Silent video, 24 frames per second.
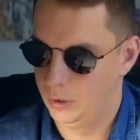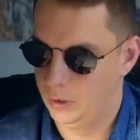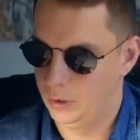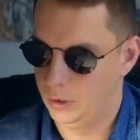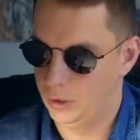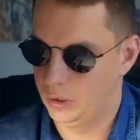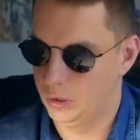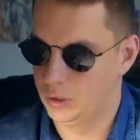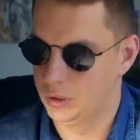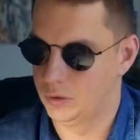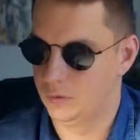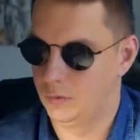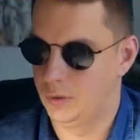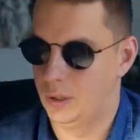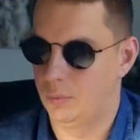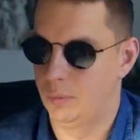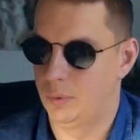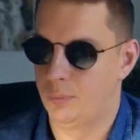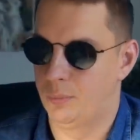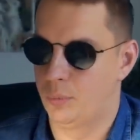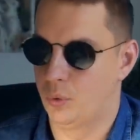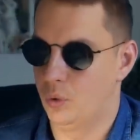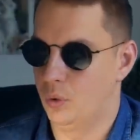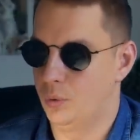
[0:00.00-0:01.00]
так называемые
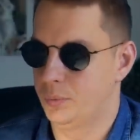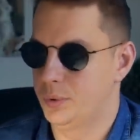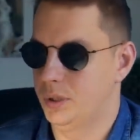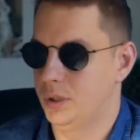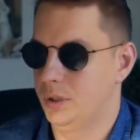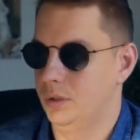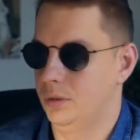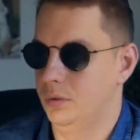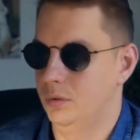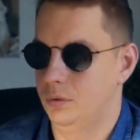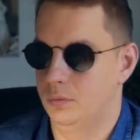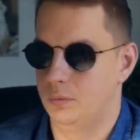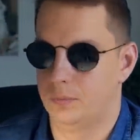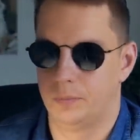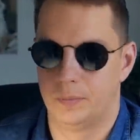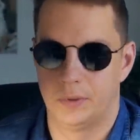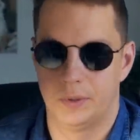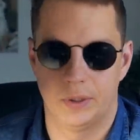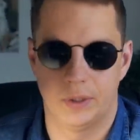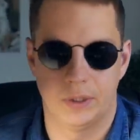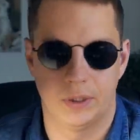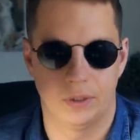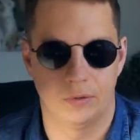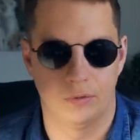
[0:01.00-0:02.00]
пропсы, ну,
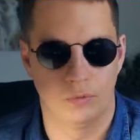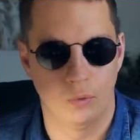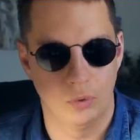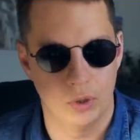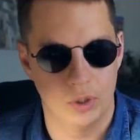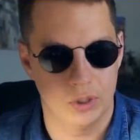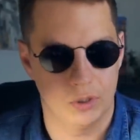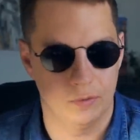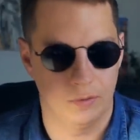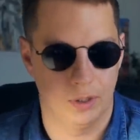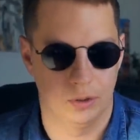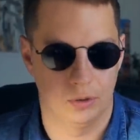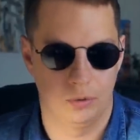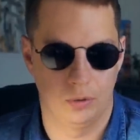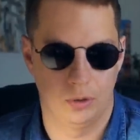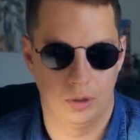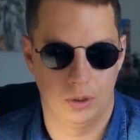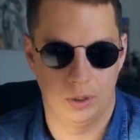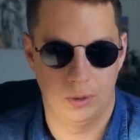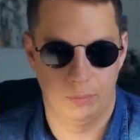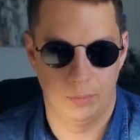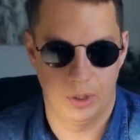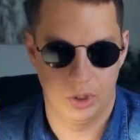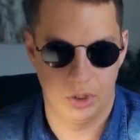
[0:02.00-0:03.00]
свойства, которые
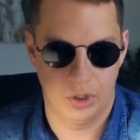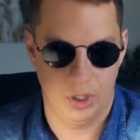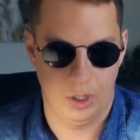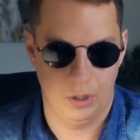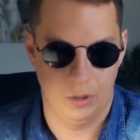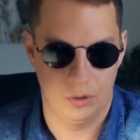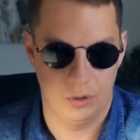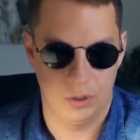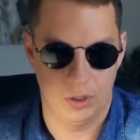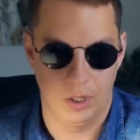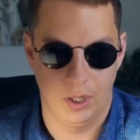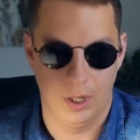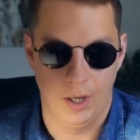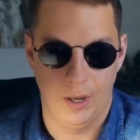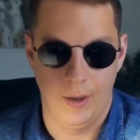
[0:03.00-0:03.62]
отображаются.